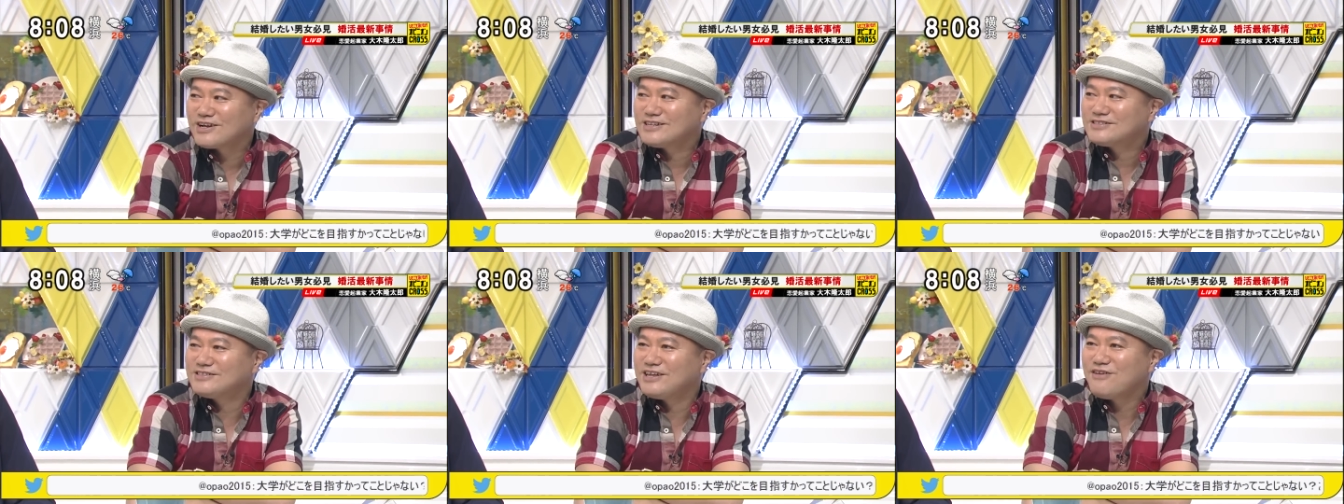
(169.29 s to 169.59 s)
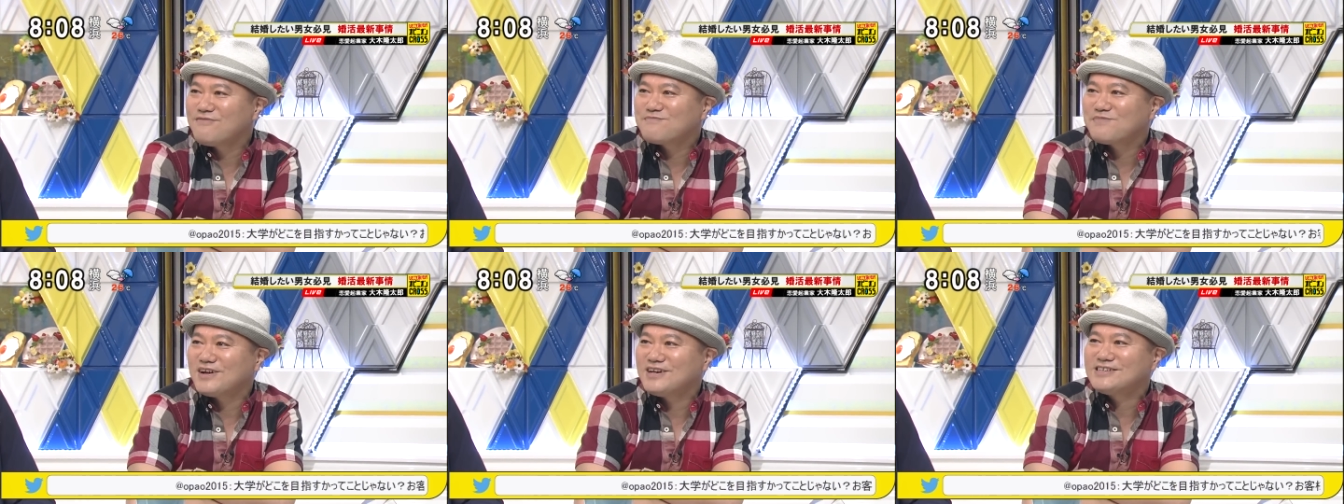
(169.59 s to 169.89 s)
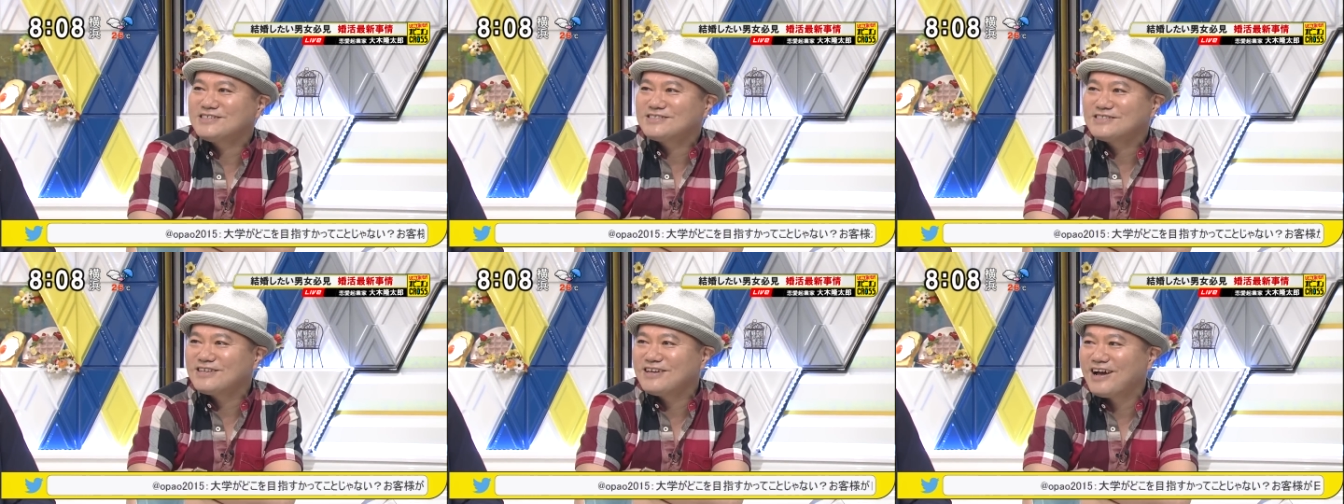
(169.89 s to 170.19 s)
系は全
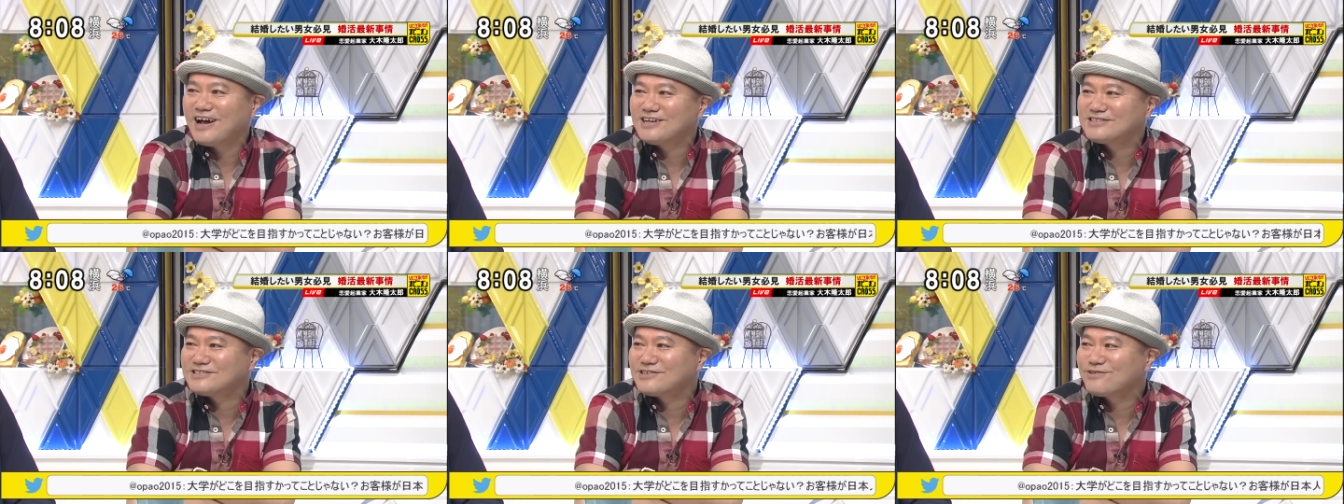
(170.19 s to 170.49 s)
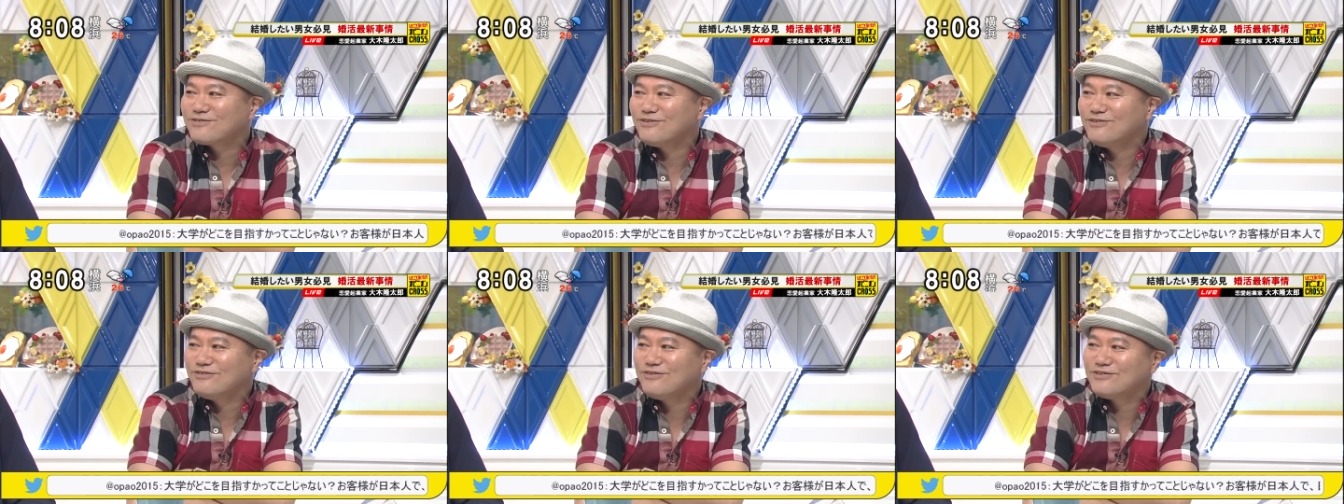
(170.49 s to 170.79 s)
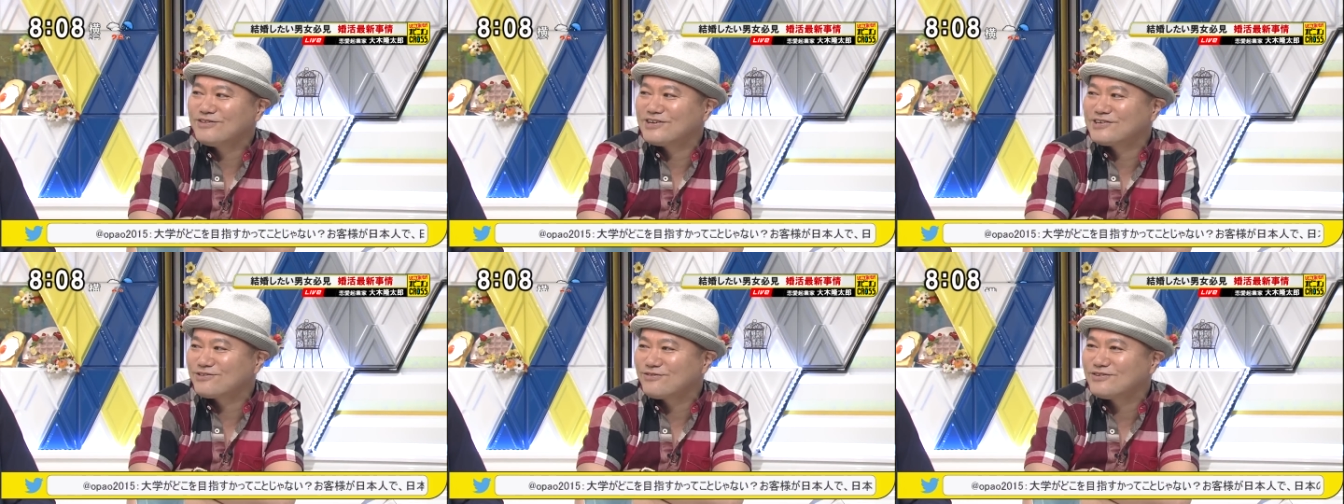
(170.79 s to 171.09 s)
敗して端っこの
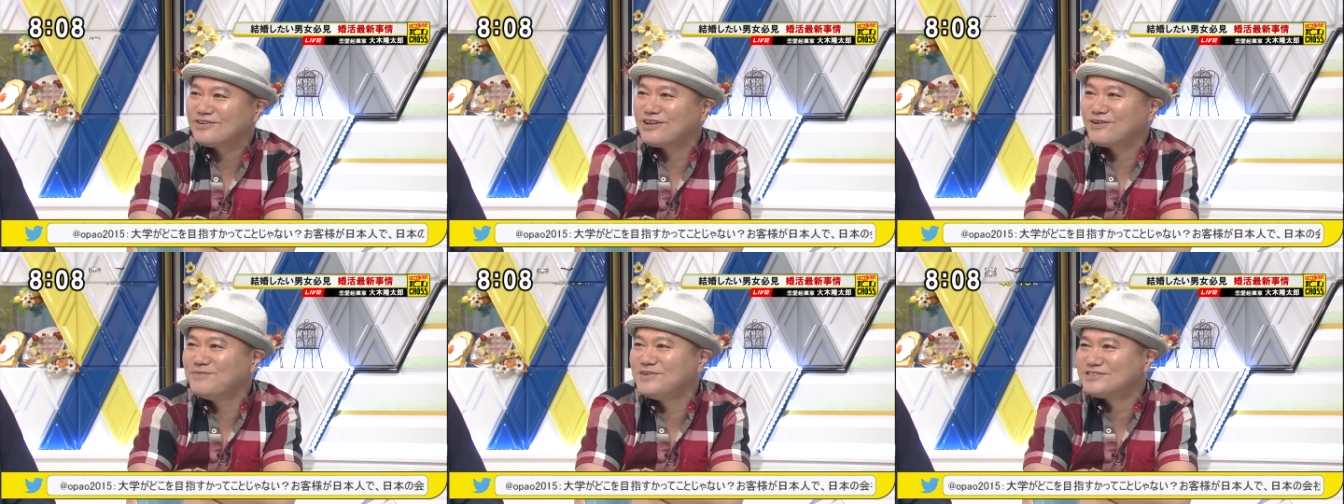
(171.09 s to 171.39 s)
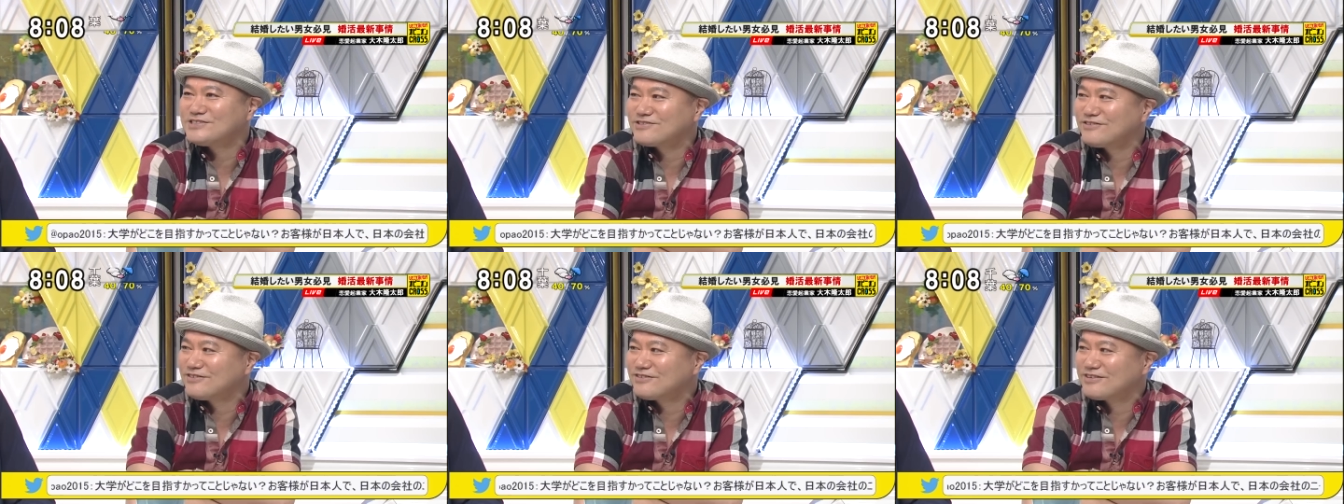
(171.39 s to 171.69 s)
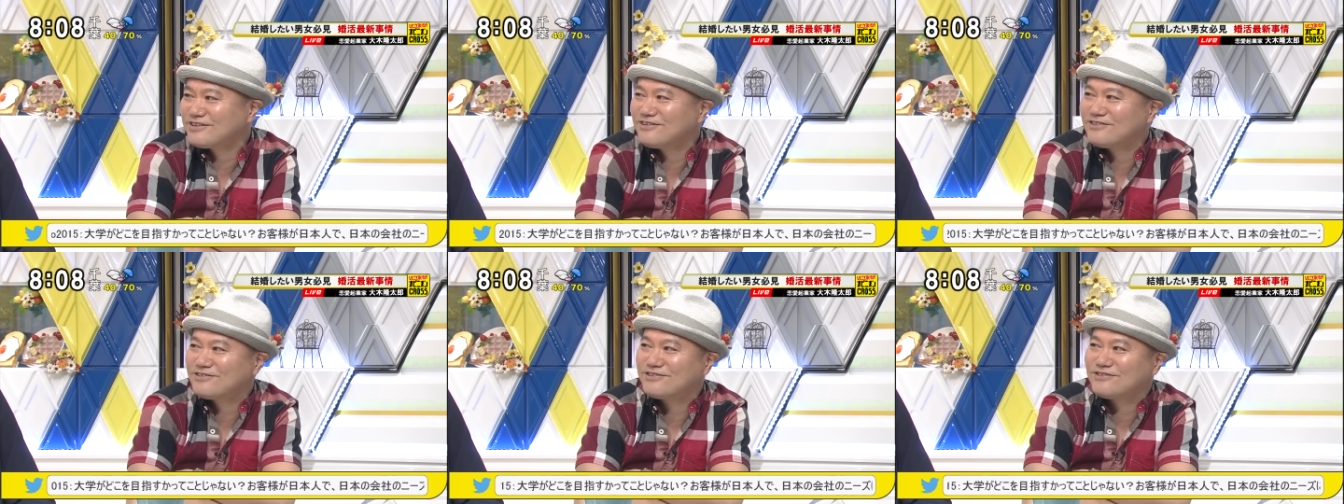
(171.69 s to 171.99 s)
方で一人で飯食っ
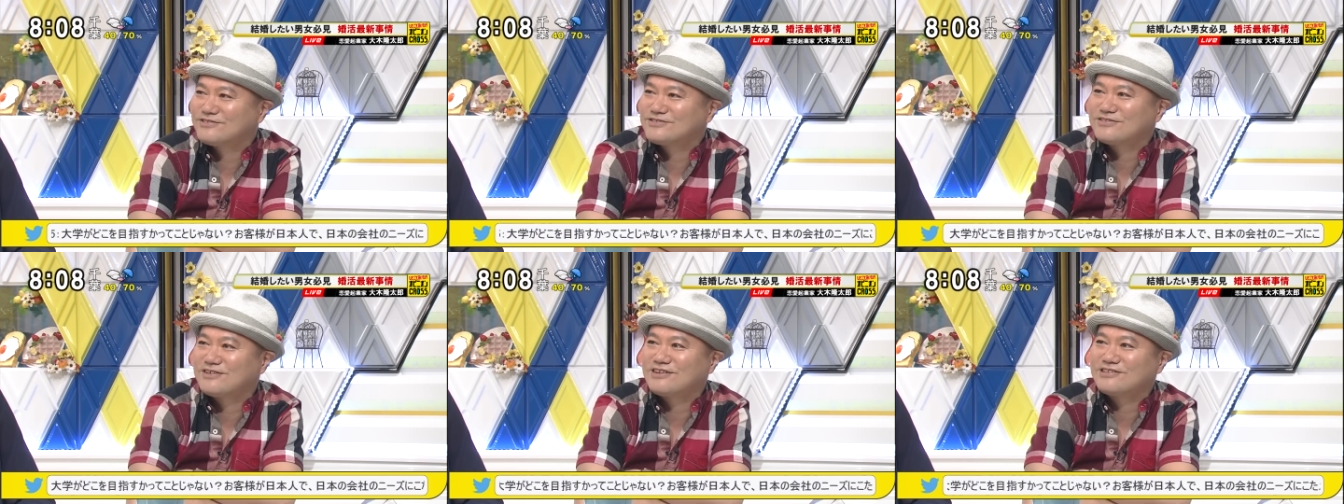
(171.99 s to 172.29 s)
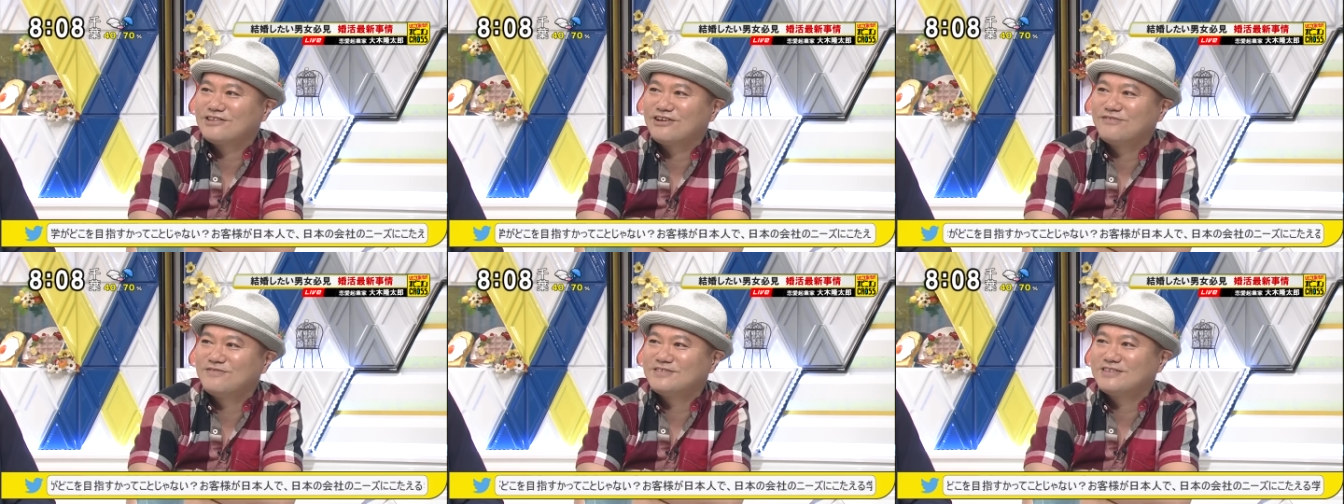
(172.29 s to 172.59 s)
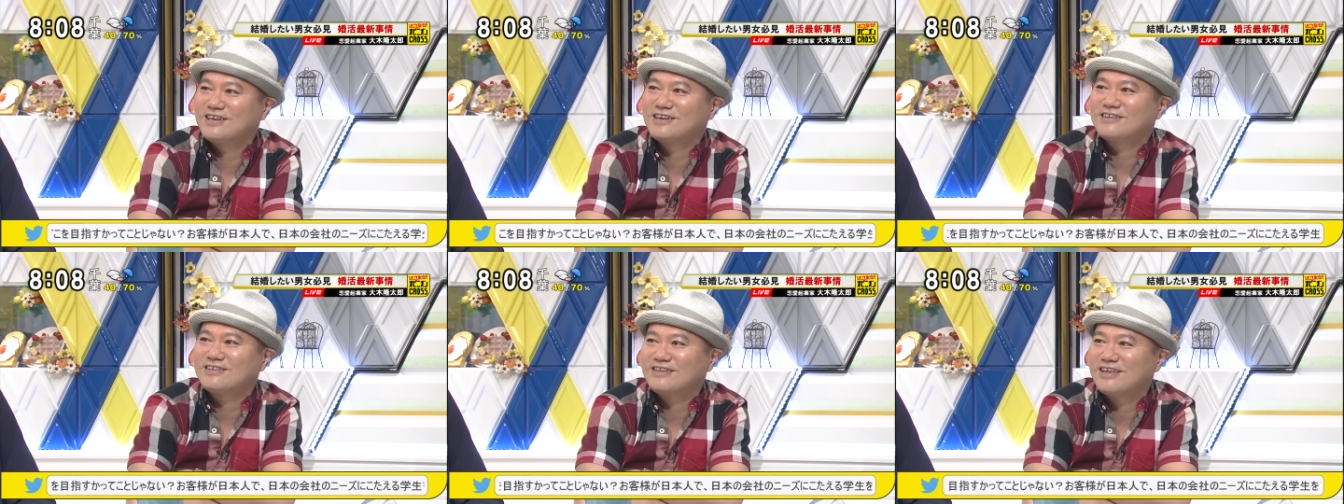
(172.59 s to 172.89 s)
てるっていう姿を見
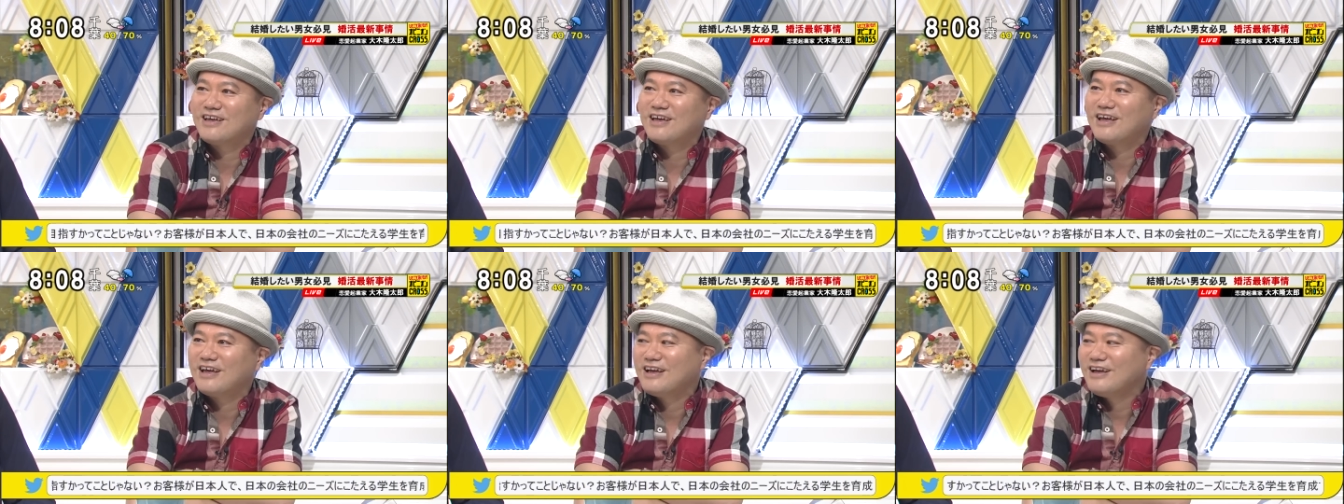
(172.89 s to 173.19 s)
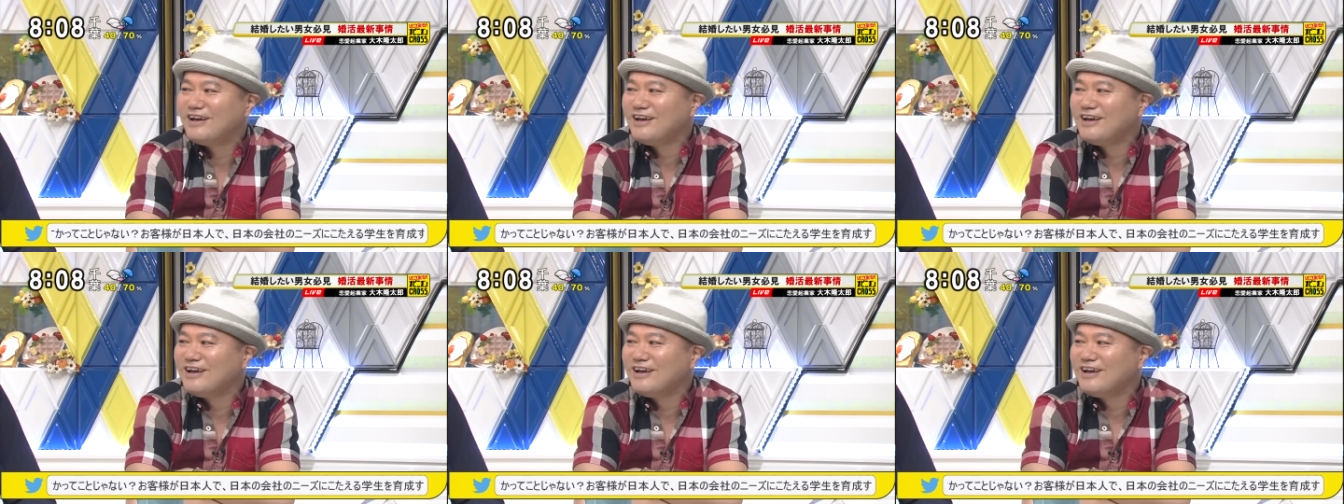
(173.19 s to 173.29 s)
てきて、